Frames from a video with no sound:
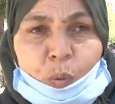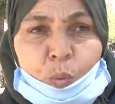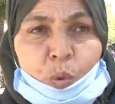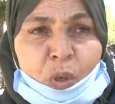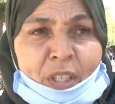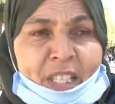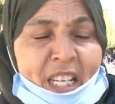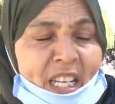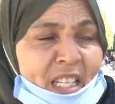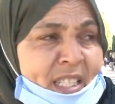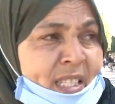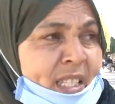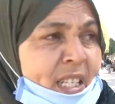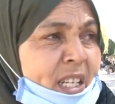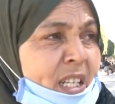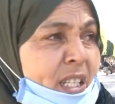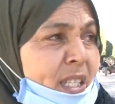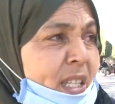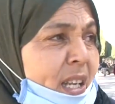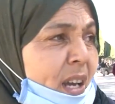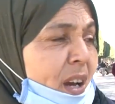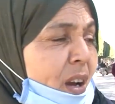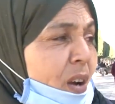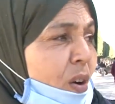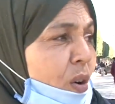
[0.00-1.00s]
ولد
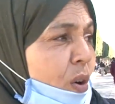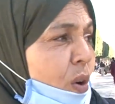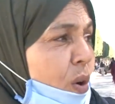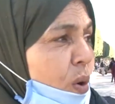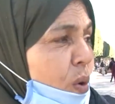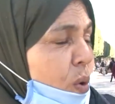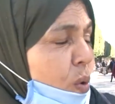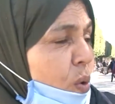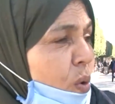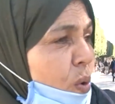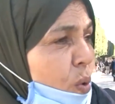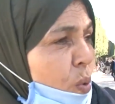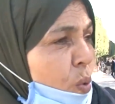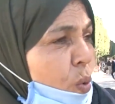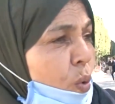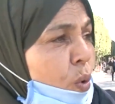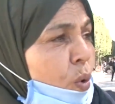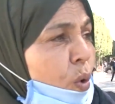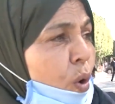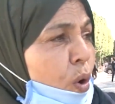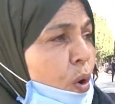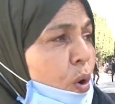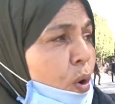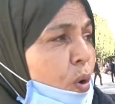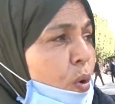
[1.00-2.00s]
عزيزة
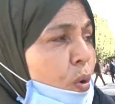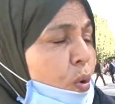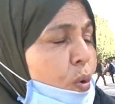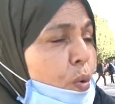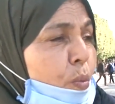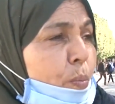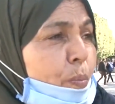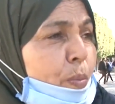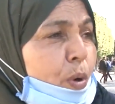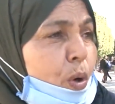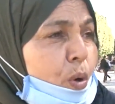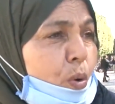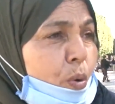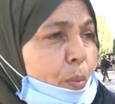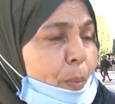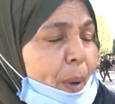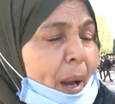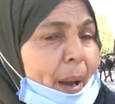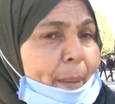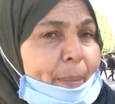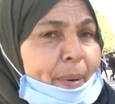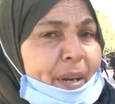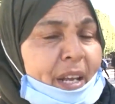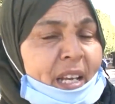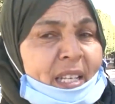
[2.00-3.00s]
وكل
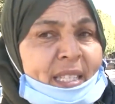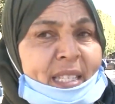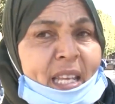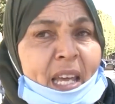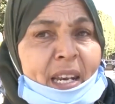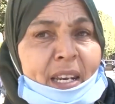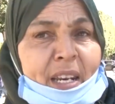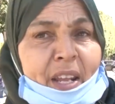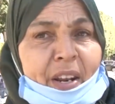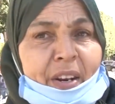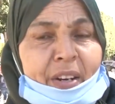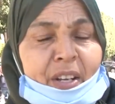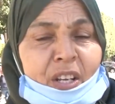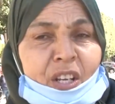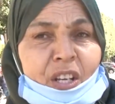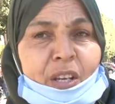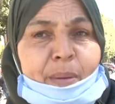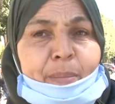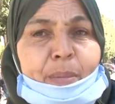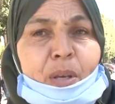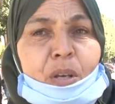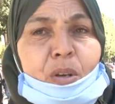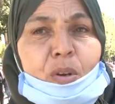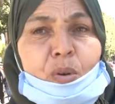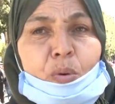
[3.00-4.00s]
ومع بن حسن
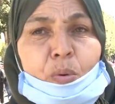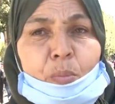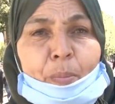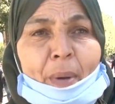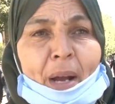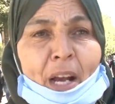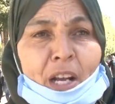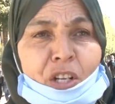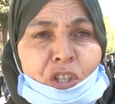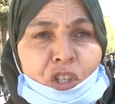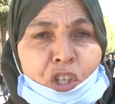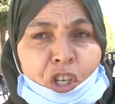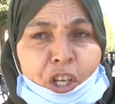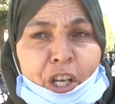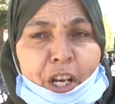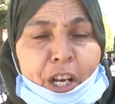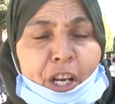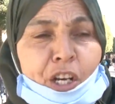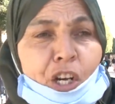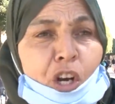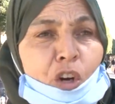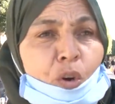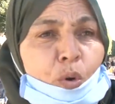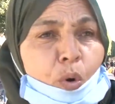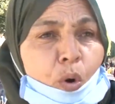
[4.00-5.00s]
الرحيمي ومع
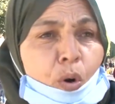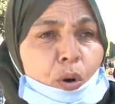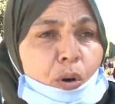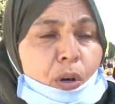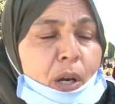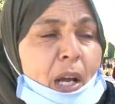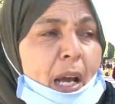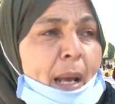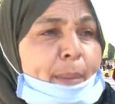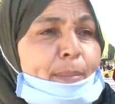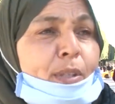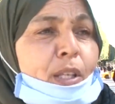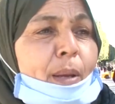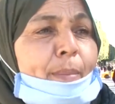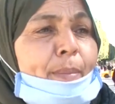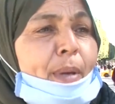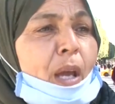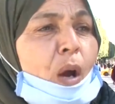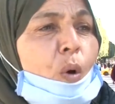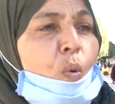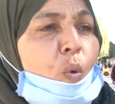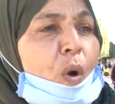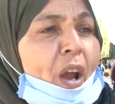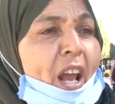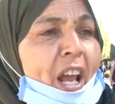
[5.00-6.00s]
جيراننا الكل
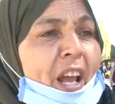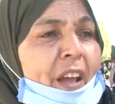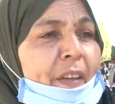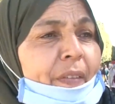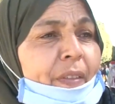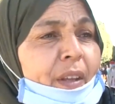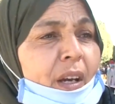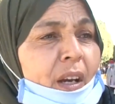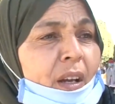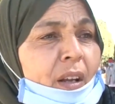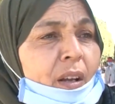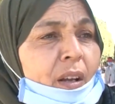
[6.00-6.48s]
501